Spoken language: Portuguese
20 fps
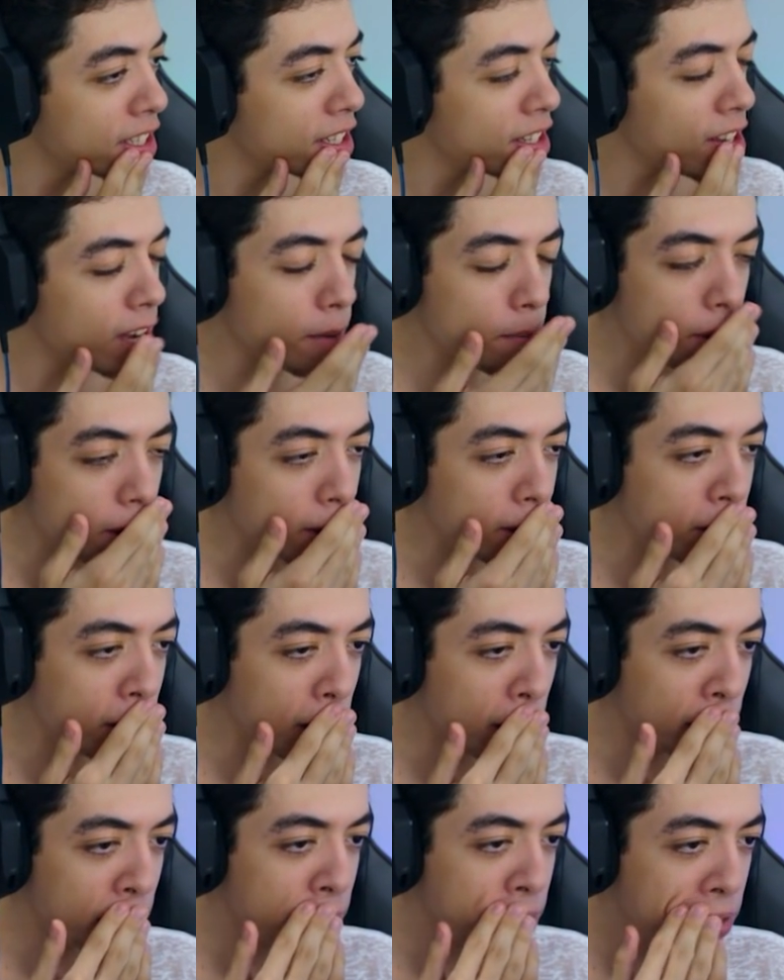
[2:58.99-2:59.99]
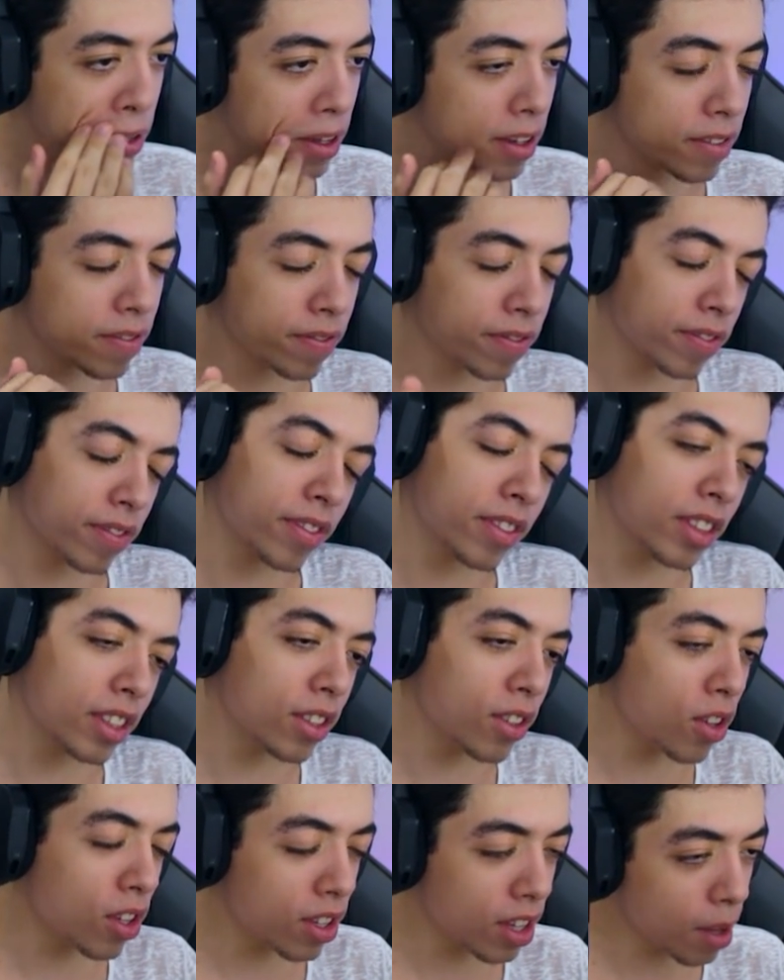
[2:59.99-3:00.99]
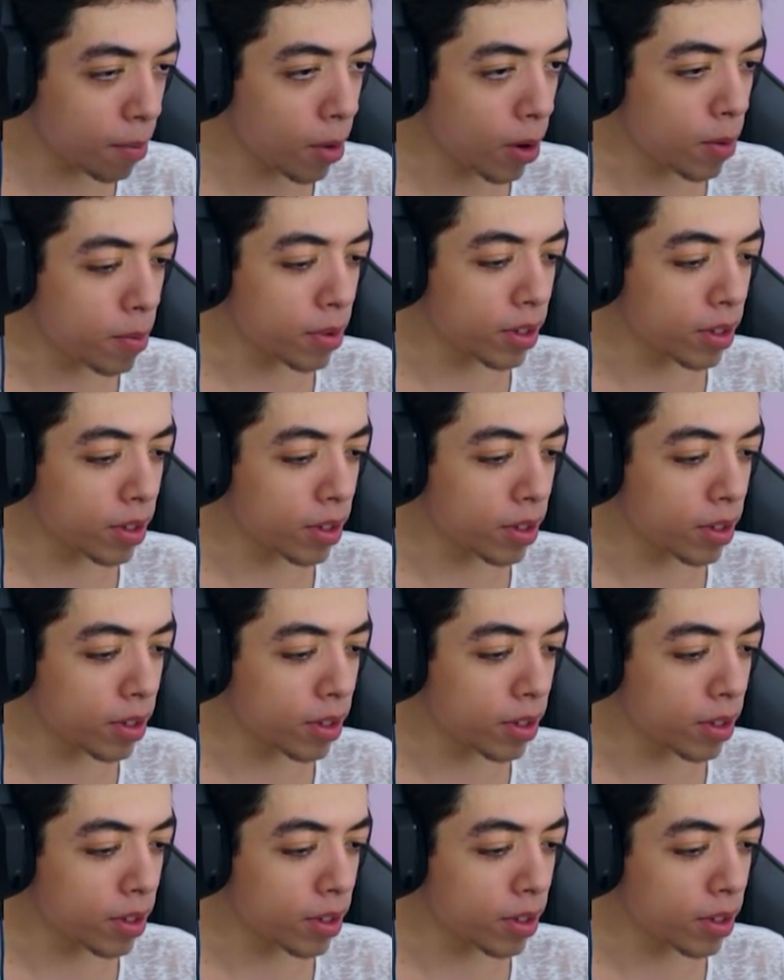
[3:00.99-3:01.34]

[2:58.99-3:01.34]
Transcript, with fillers: Realmente, é. Porque. Tá, tá bom,